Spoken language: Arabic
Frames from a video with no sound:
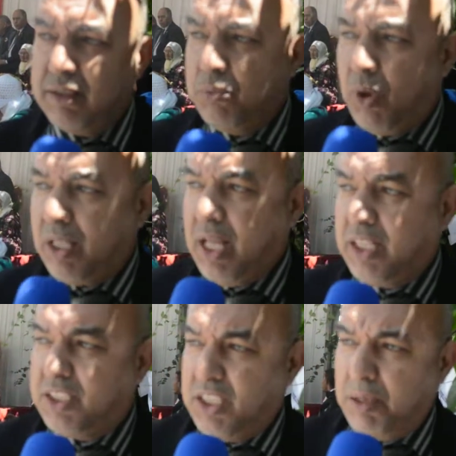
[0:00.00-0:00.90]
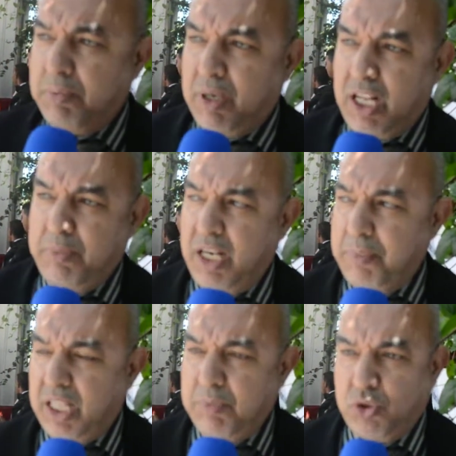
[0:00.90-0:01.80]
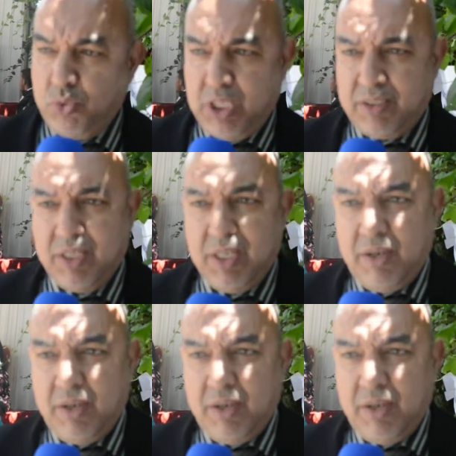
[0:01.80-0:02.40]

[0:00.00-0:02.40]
مقاطعه الشعب المغربي لبعض المنتوجات